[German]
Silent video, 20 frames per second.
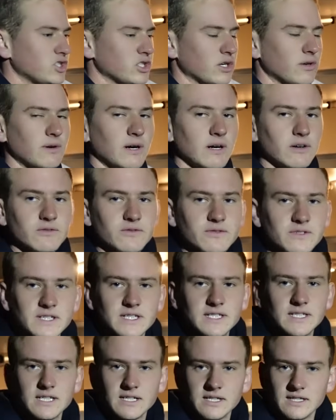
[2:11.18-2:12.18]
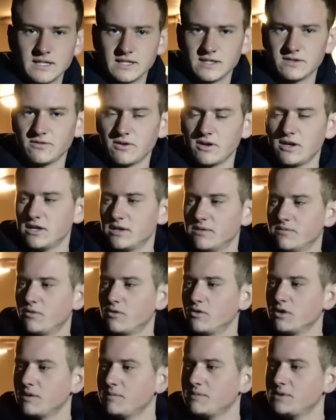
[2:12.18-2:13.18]
Show-Outfit ist vorne im
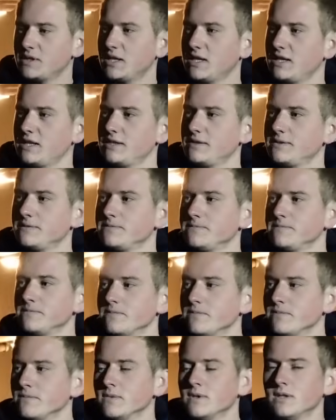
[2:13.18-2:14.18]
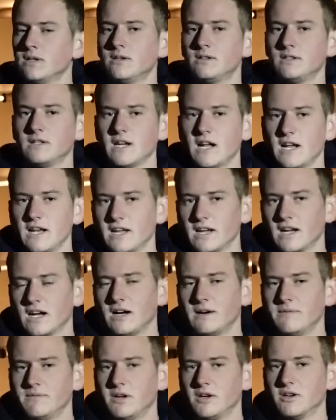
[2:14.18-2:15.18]
Wohnabteil. Den Anhänger
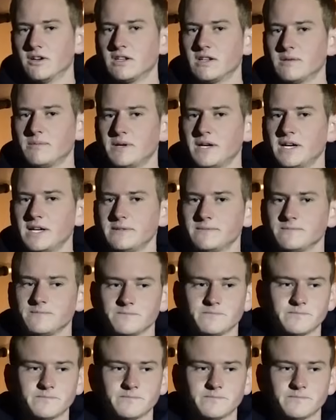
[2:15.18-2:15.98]
haben wir auch noch dabei.